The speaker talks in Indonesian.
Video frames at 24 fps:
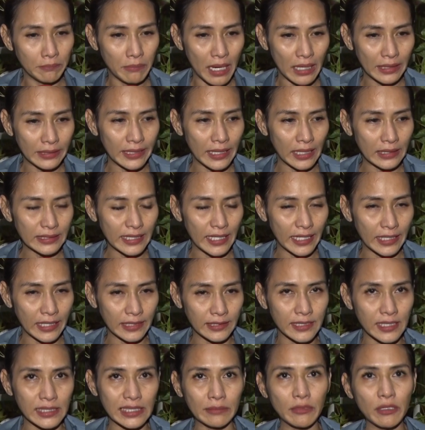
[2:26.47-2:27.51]
bank yang saya
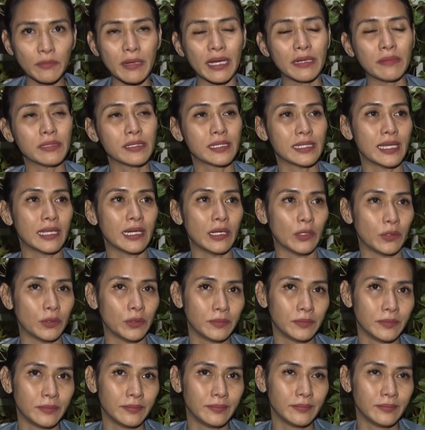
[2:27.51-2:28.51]
kerjasama bank besar loh